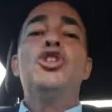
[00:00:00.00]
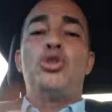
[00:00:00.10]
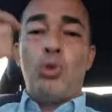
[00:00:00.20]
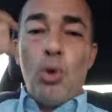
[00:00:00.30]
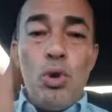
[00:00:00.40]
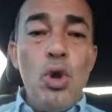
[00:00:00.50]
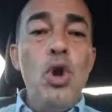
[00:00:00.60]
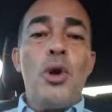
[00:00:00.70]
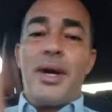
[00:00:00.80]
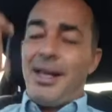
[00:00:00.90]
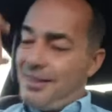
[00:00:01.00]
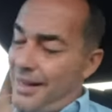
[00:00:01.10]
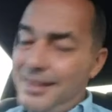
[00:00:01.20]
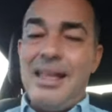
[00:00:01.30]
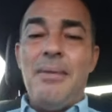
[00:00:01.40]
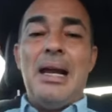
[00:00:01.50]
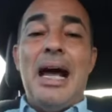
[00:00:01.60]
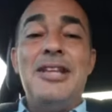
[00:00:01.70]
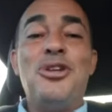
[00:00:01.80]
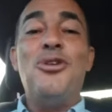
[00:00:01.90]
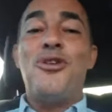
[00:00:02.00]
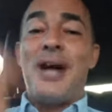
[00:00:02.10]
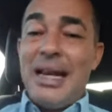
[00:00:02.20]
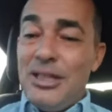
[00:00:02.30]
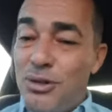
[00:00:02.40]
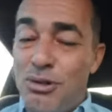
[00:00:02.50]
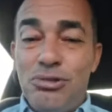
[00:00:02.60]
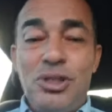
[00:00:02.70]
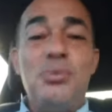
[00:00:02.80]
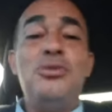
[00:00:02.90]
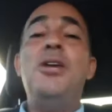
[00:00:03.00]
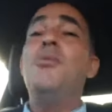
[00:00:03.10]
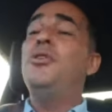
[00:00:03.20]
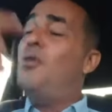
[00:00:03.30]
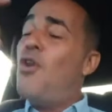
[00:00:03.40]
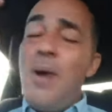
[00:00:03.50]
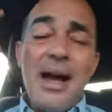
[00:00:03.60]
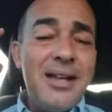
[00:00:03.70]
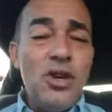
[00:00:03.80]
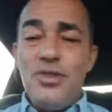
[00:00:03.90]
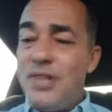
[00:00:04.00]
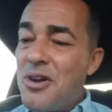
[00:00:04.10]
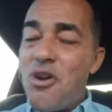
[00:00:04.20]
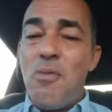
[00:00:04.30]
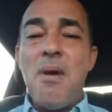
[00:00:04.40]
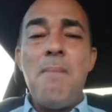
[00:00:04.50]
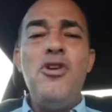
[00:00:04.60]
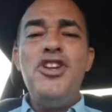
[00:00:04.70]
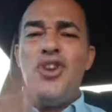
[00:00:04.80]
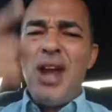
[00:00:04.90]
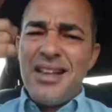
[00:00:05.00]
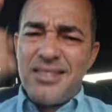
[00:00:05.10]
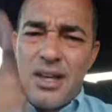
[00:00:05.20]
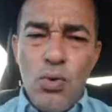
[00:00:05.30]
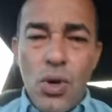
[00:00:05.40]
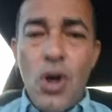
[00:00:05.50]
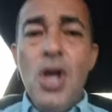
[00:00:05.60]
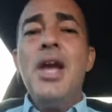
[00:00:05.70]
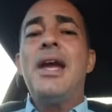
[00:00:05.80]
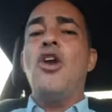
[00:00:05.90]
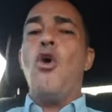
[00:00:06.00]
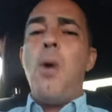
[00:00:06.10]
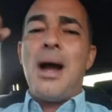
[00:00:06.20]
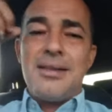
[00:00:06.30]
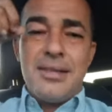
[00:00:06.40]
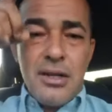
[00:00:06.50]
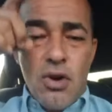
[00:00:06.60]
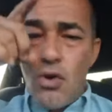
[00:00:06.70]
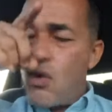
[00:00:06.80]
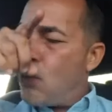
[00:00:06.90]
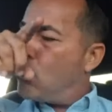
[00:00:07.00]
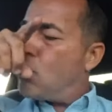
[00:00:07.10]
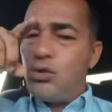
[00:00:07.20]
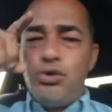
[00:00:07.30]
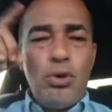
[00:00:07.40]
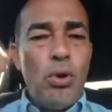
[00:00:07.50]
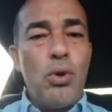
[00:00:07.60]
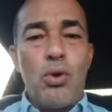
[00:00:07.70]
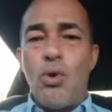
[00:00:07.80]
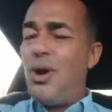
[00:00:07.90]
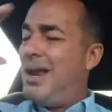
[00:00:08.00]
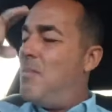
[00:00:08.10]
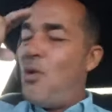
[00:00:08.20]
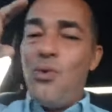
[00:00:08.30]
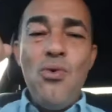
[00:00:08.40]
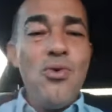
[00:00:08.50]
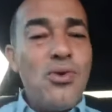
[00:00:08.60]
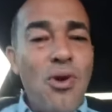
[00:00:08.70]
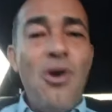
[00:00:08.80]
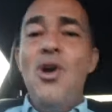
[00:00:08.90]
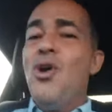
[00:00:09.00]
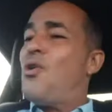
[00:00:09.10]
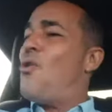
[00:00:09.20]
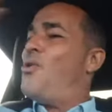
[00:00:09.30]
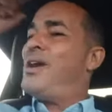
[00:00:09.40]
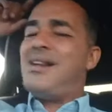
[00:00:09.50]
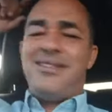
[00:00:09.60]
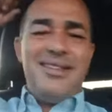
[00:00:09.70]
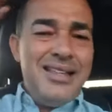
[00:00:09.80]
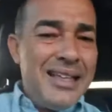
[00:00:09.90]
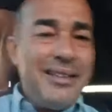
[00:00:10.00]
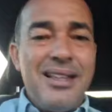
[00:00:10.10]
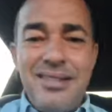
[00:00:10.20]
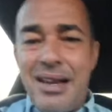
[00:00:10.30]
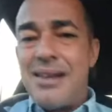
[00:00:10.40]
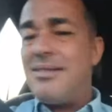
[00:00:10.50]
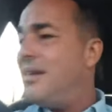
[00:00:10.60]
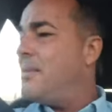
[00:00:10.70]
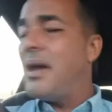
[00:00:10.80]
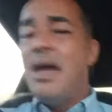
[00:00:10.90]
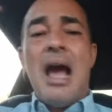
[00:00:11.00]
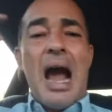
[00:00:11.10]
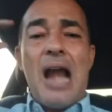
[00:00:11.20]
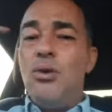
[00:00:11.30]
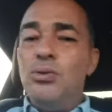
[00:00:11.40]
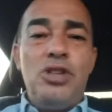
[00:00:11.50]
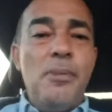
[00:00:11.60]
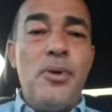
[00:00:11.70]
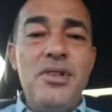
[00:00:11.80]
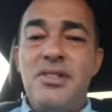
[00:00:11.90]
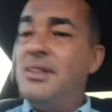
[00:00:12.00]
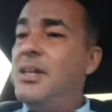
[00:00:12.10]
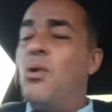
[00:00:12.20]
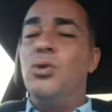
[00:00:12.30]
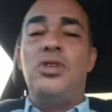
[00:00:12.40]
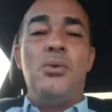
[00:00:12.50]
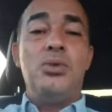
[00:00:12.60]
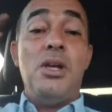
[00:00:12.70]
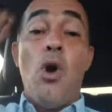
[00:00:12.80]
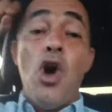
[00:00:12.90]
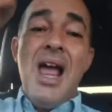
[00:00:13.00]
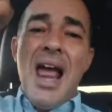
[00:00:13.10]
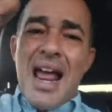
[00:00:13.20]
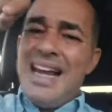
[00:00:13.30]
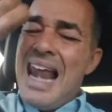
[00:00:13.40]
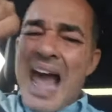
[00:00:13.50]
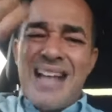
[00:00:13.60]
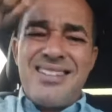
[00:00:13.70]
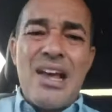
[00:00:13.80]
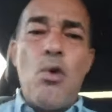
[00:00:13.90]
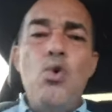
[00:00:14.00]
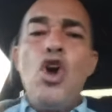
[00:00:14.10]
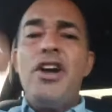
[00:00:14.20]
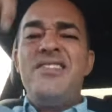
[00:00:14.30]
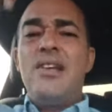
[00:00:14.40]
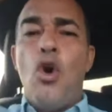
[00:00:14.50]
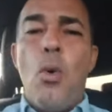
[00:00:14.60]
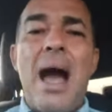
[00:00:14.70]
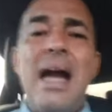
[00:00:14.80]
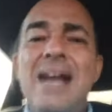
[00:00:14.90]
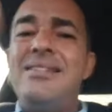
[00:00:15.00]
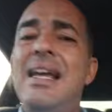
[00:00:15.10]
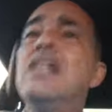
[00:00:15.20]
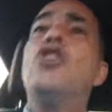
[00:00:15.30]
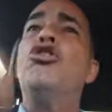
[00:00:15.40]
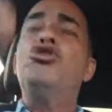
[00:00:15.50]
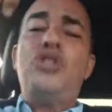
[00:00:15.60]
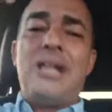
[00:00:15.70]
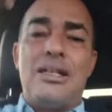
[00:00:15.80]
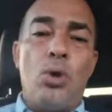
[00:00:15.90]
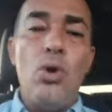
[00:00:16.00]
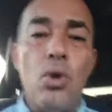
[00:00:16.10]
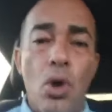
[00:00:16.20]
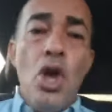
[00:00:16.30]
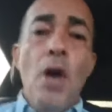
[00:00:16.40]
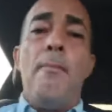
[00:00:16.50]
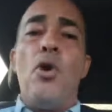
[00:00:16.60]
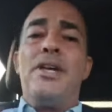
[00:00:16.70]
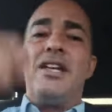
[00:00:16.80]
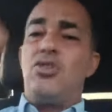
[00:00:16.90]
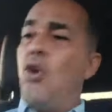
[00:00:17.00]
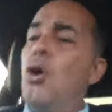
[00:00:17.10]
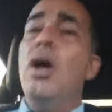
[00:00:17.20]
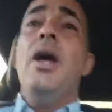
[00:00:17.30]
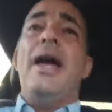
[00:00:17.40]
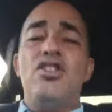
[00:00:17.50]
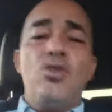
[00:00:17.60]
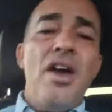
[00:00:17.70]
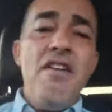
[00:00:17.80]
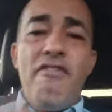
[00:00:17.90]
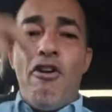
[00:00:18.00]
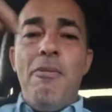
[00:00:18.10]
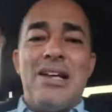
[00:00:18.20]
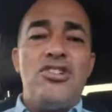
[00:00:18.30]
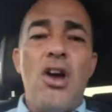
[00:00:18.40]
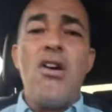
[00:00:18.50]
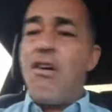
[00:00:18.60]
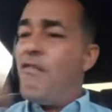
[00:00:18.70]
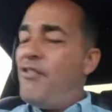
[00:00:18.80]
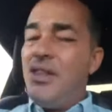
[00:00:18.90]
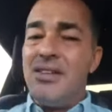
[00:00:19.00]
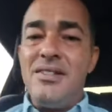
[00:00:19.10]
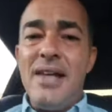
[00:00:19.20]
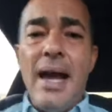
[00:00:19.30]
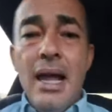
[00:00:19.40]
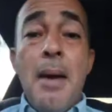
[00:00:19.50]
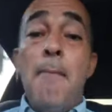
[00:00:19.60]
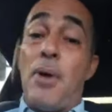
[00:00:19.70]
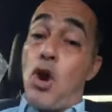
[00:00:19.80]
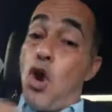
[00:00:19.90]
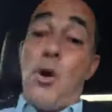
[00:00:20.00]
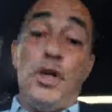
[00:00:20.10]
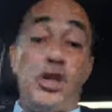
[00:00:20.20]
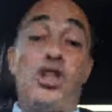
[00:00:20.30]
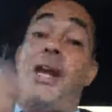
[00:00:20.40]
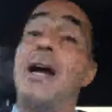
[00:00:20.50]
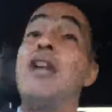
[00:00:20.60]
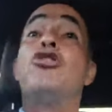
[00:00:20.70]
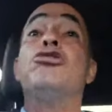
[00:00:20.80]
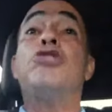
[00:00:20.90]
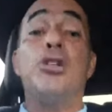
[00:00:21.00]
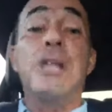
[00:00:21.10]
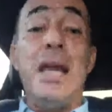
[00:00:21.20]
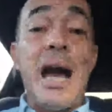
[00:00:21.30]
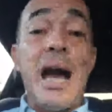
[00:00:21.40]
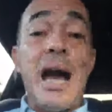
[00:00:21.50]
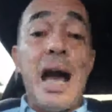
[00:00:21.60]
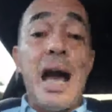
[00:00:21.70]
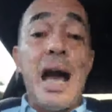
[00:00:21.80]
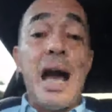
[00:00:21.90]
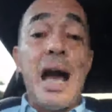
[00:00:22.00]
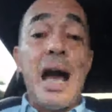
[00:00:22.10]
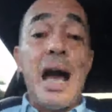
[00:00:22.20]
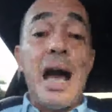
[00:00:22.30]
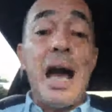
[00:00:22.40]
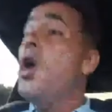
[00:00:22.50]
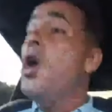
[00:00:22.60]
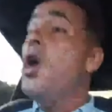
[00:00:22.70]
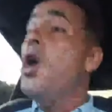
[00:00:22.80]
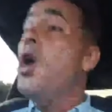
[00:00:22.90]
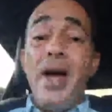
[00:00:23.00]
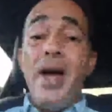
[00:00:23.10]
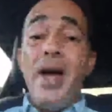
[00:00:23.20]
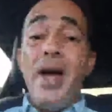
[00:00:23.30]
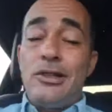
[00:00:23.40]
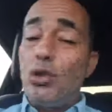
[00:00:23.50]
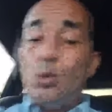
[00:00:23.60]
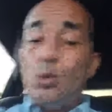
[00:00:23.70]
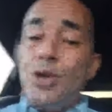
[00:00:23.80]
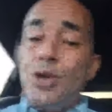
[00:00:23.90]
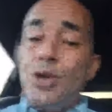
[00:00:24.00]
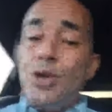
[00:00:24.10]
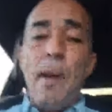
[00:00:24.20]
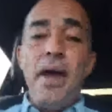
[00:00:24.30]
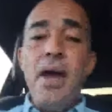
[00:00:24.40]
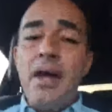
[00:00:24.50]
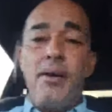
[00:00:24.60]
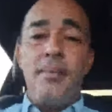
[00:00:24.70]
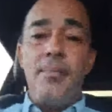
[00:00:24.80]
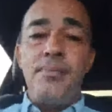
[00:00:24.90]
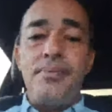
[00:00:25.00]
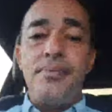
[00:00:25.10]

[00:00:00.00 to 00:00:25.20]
Todos los que estén develando los créditos contributivos y no lo van a, lo hicieron con vapor y Yo les aseguro que lo van a hacer con, con, con todos, con el Molusco, con residentes si recibe algún tipo de incentivo contributivo les aseguro que se lo van a hacer contra todo, porque son, eso es información confidencial, pero de las agencias de gobierno cogen y te destruyen como país.